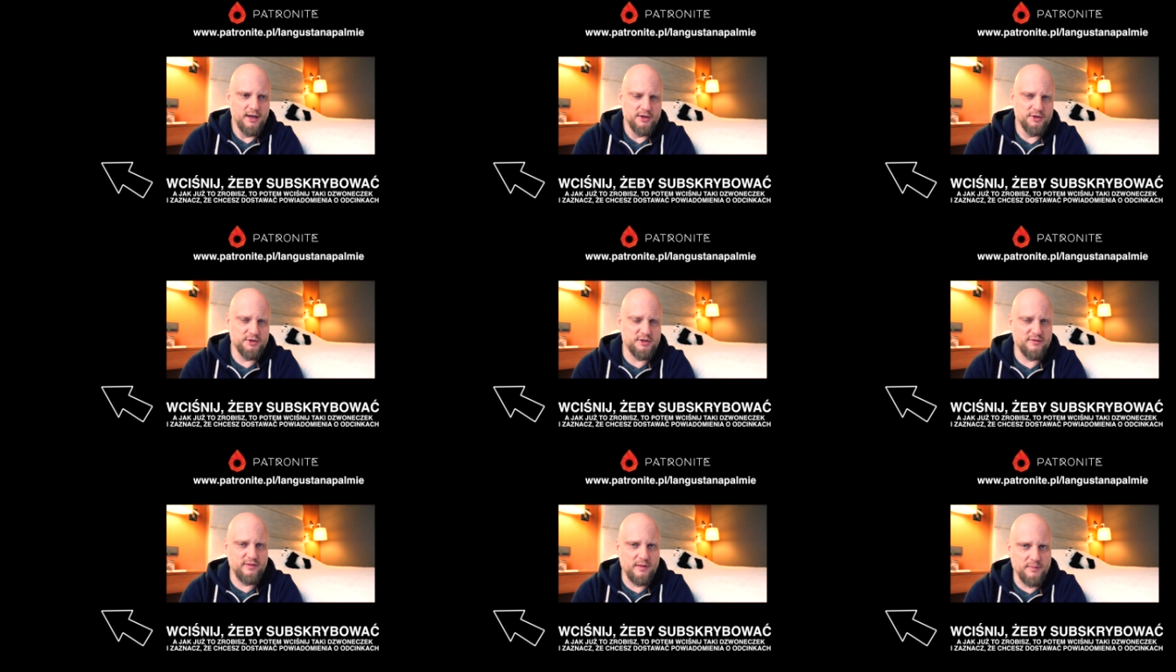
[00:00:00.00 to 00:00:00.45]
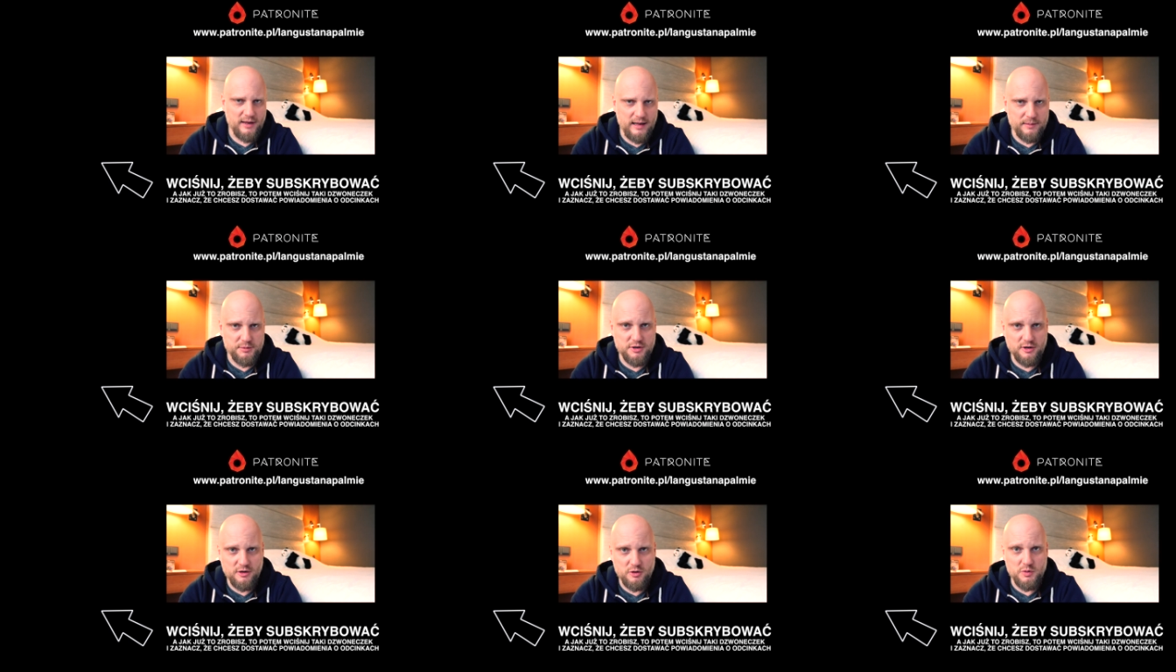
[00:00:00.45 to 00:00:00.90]
Życzę wam
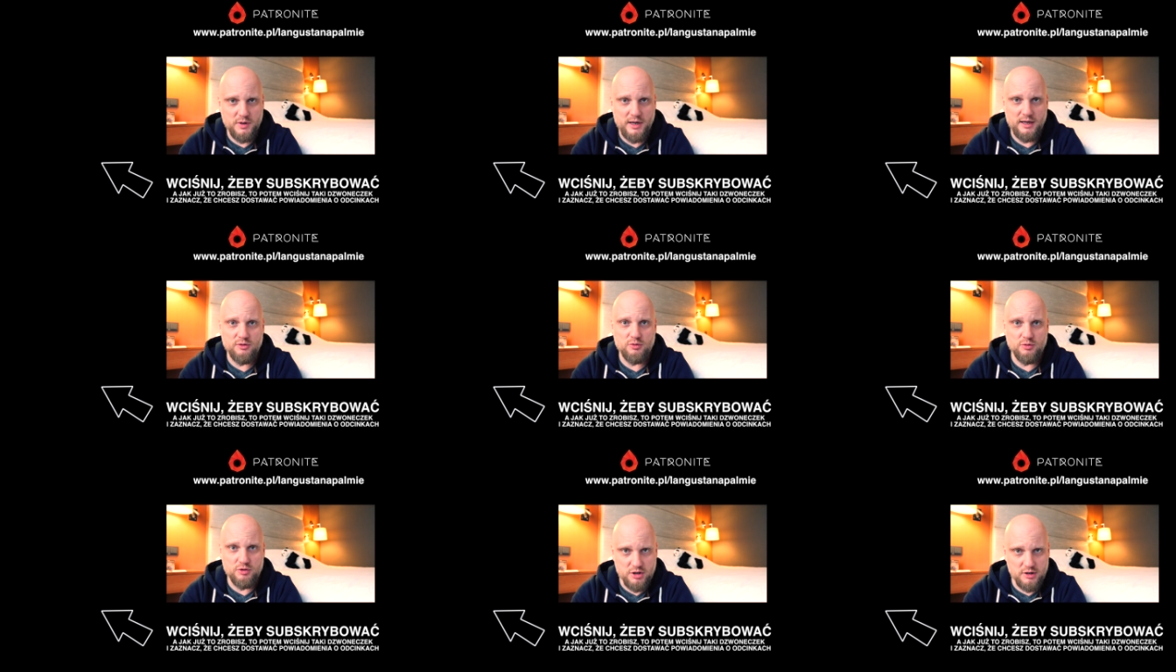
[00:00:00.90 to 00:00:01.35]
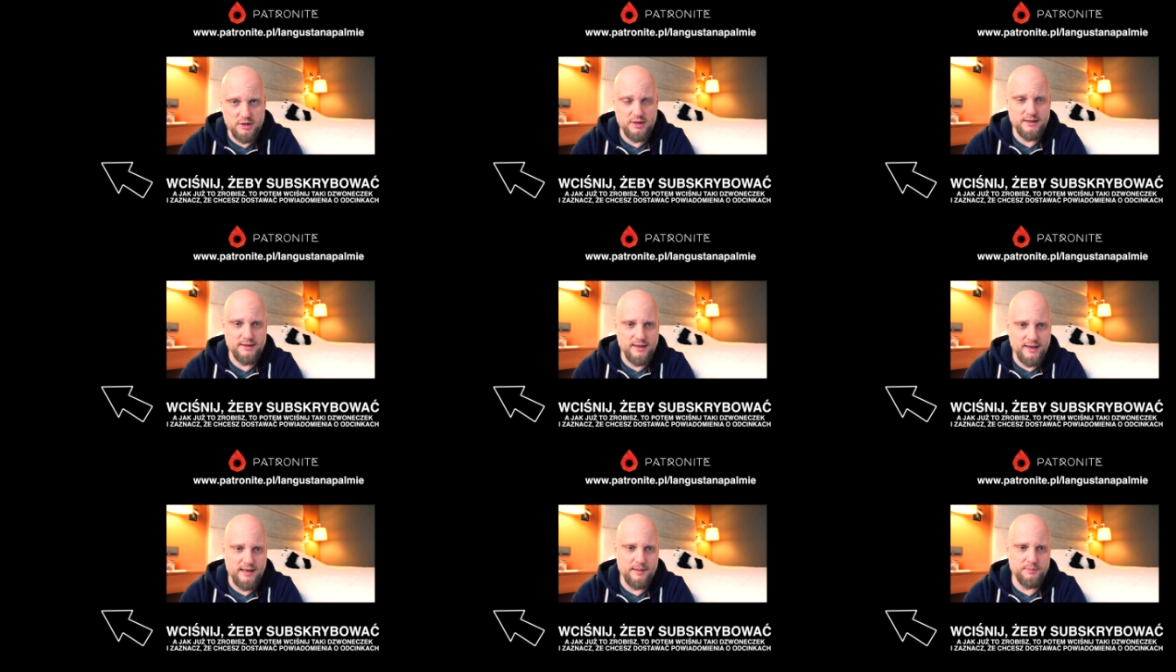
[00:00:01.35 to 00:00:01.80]
najlepszego weekendu, czyli
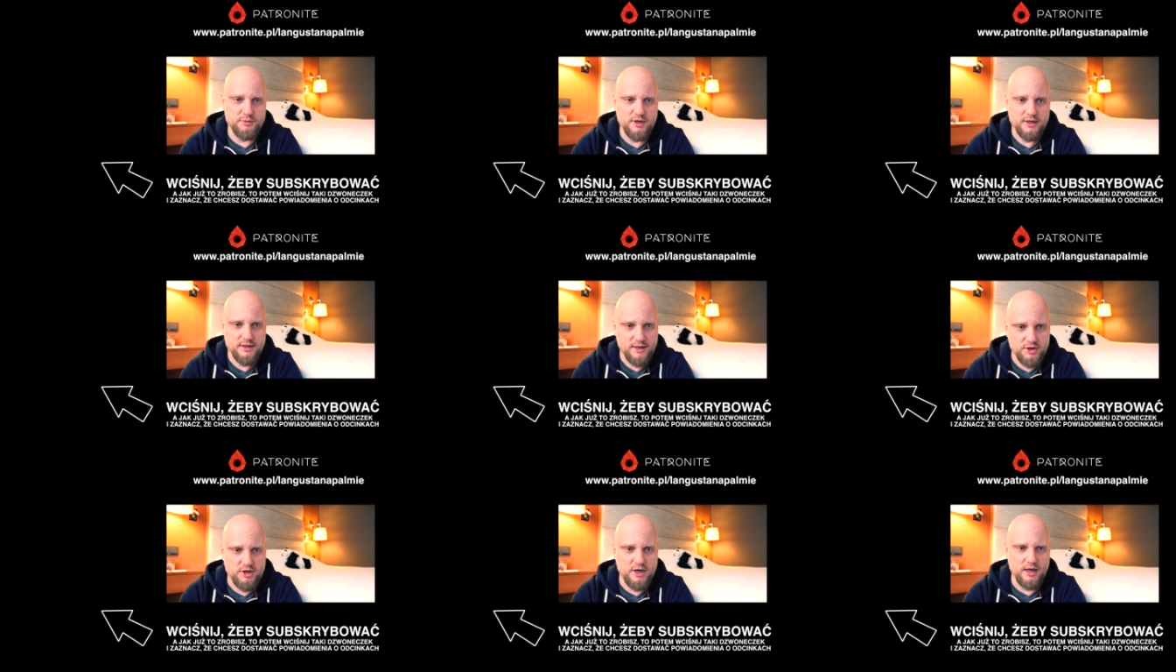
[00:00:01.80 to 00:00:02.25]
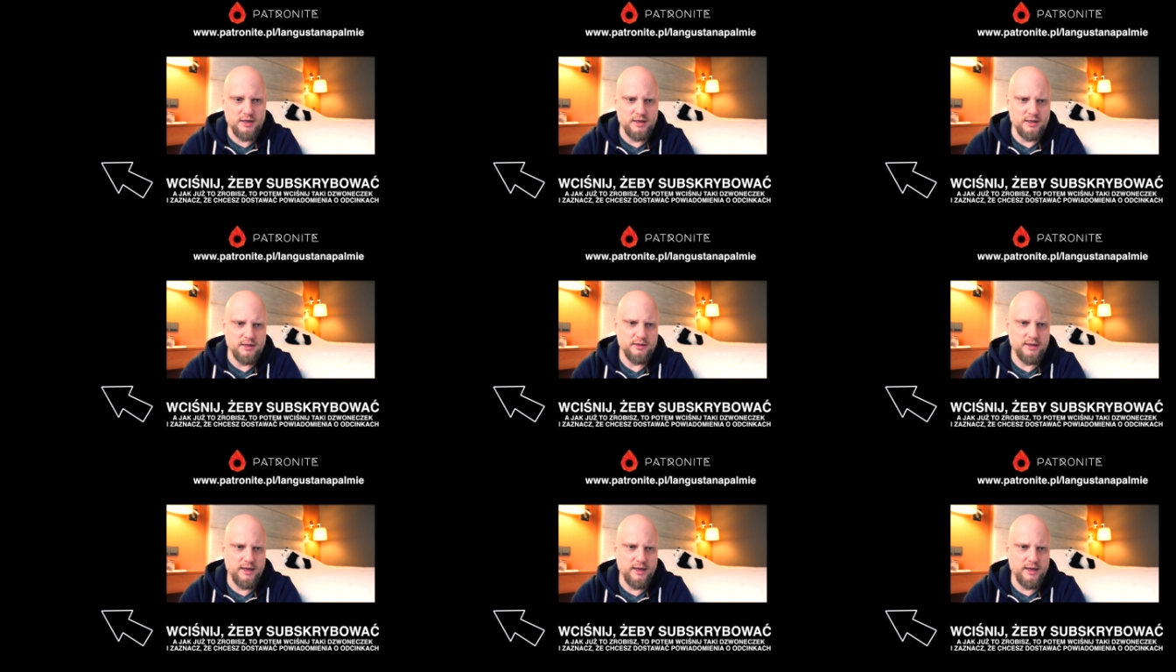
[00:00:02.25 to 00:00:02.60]
najlepszej niedzieli.